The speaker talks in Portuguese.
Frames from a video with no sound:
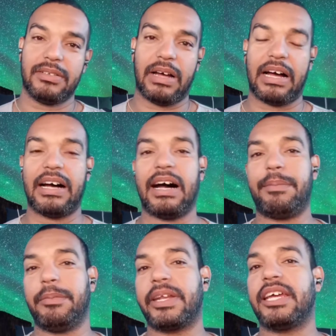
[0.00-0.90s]
A, a,
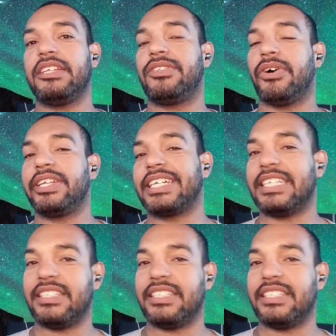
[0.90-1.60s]
primeira retórica da